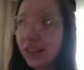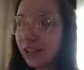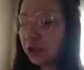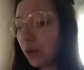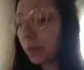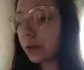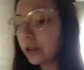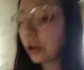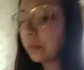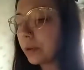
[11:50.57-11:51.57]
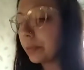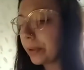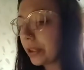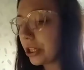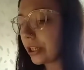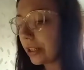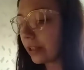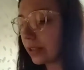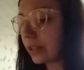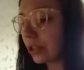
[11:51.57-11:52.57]
Это глупо строить предположения
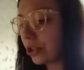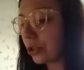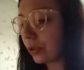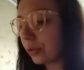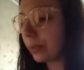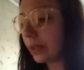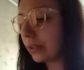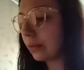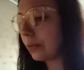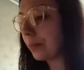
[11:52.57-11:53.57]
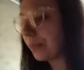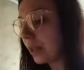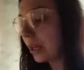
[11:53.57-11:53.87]
на сей счет, поэтому...